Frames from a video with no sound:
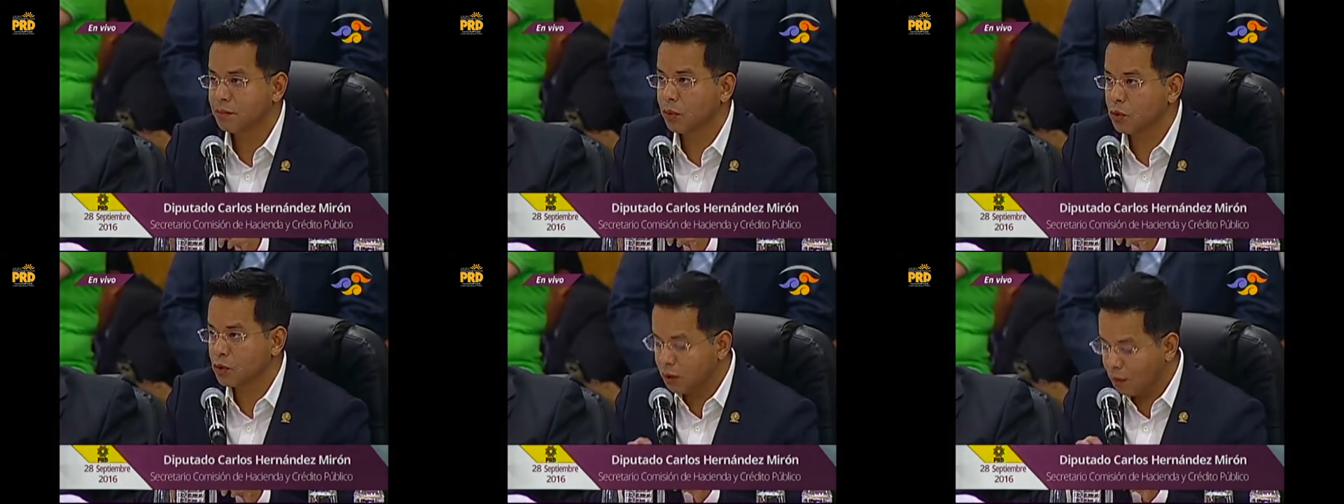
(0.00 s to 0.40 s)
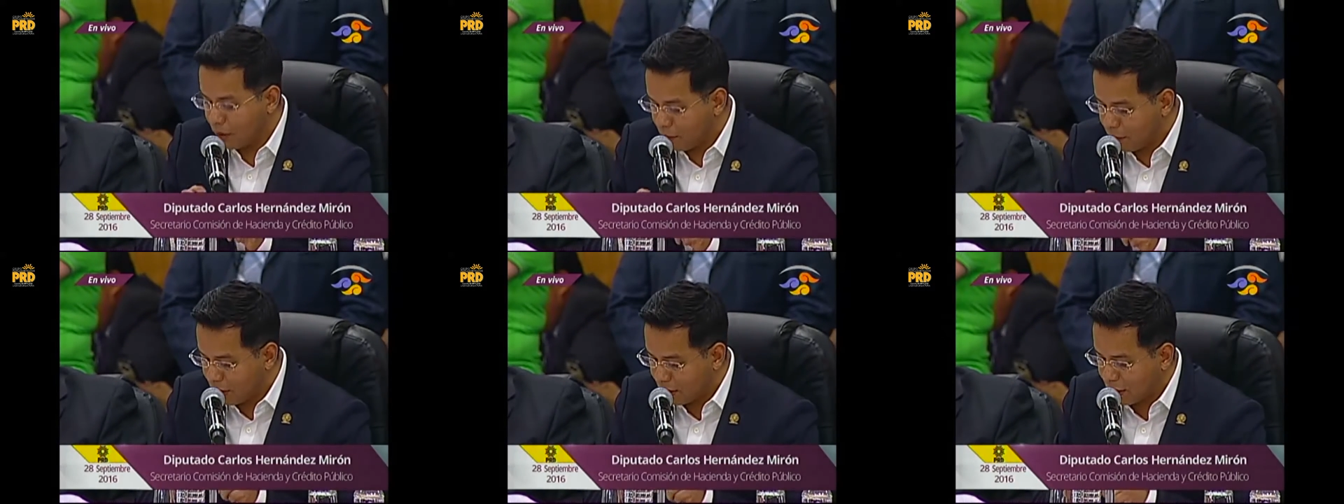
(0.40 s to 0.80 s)

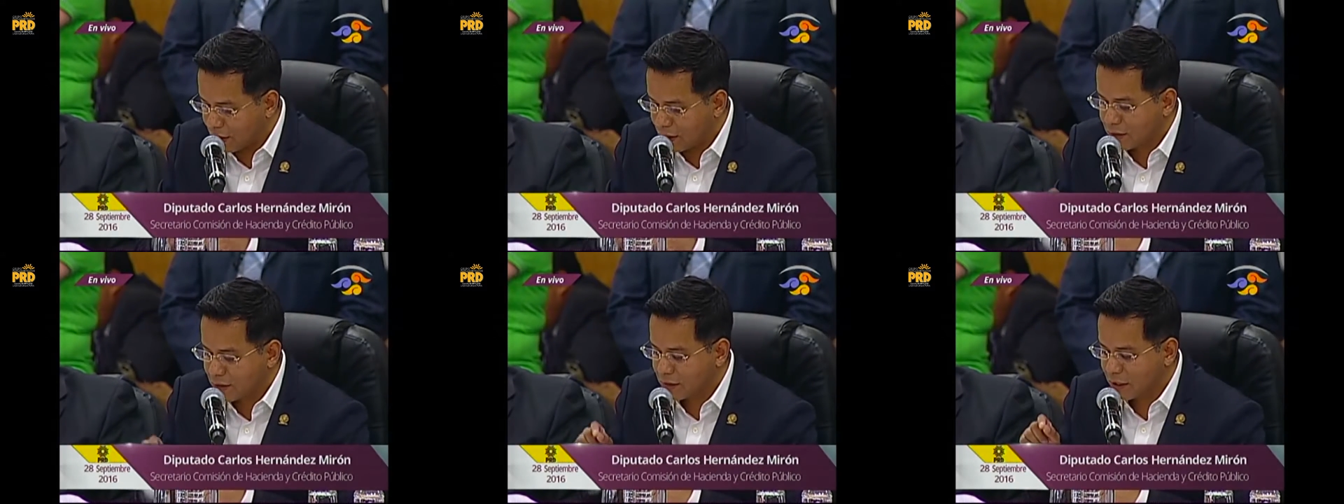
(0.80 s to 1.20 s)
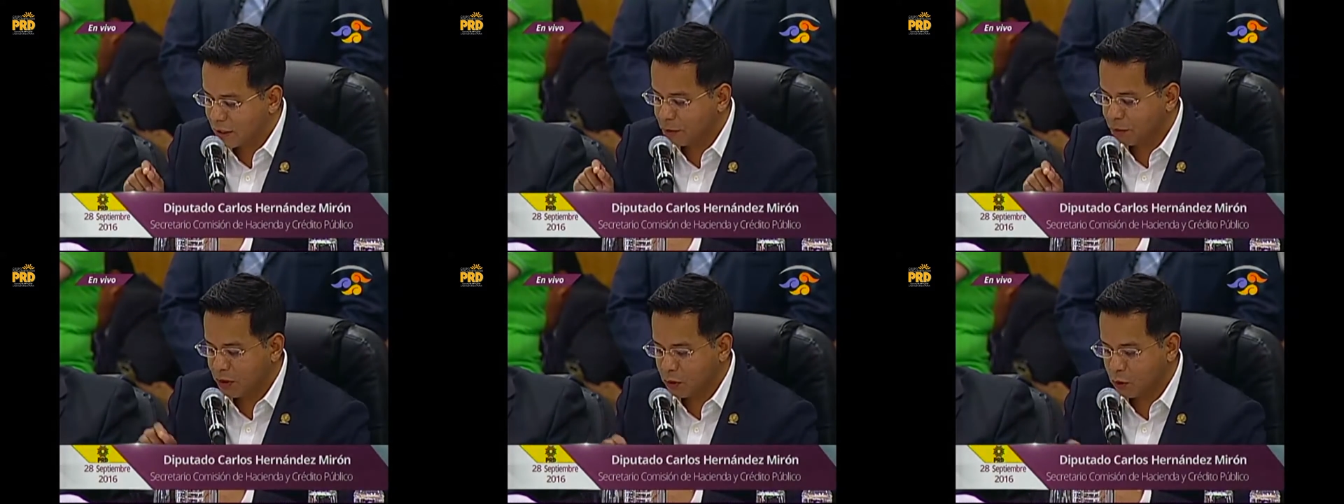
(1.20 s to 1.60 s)
posiblemente a
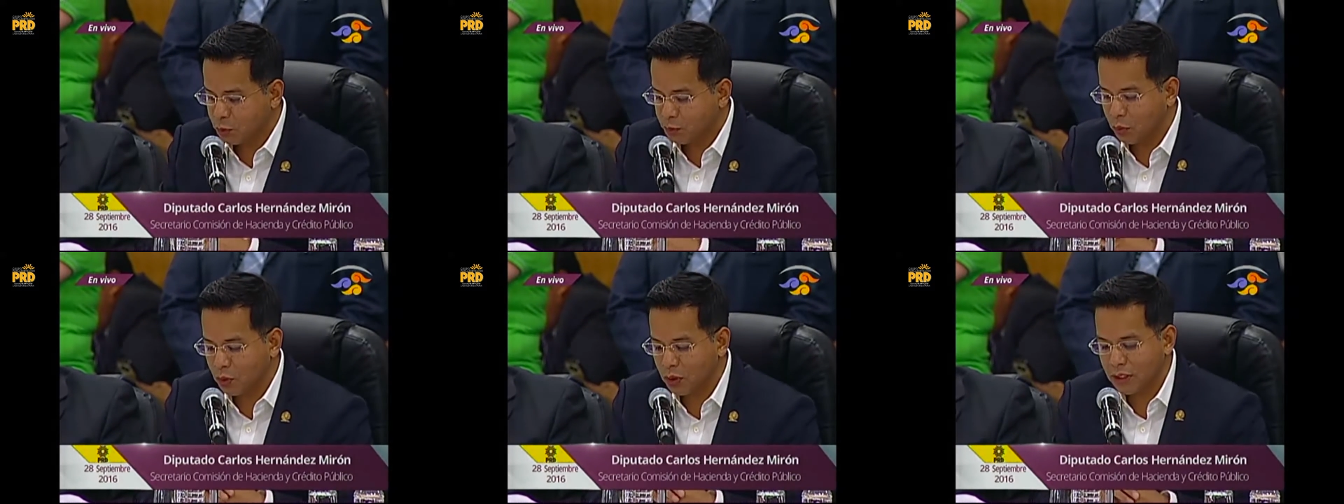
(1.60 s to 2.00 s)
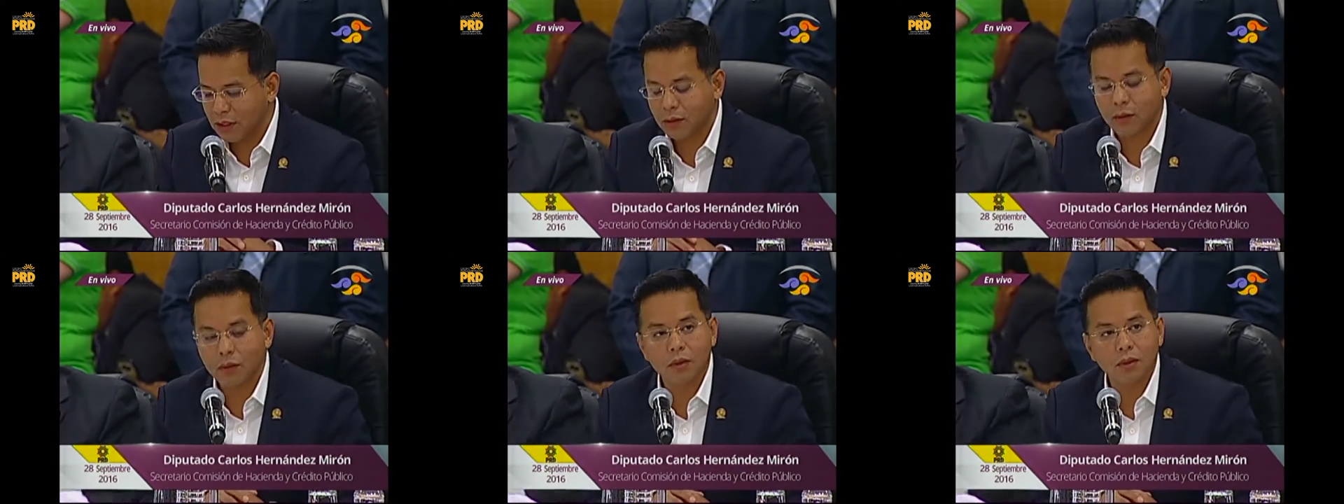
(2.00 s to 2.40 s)
16 pesos por
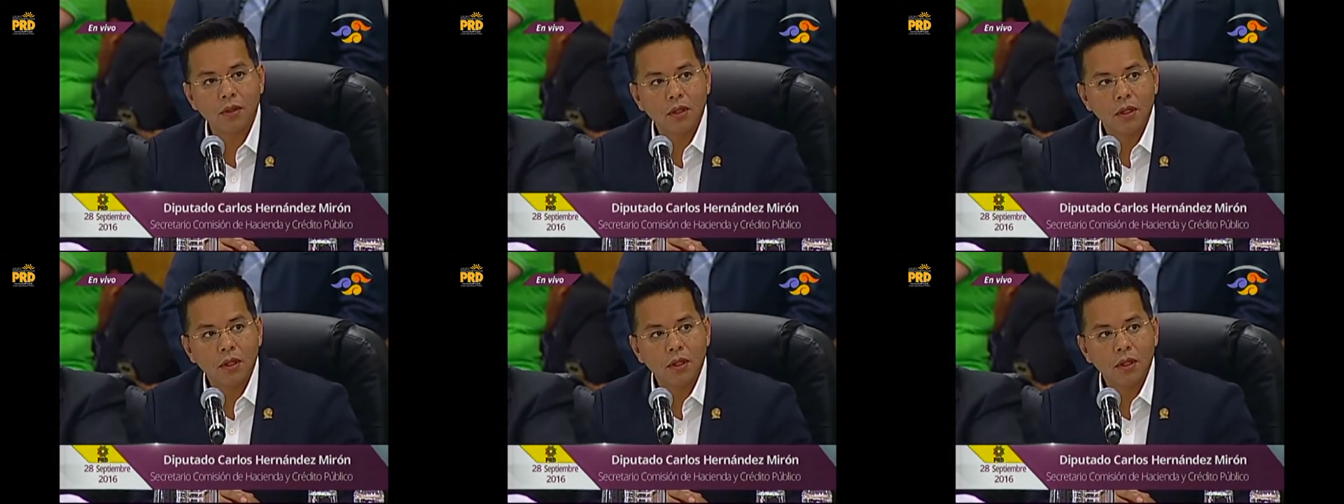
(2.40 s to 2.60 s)
litro,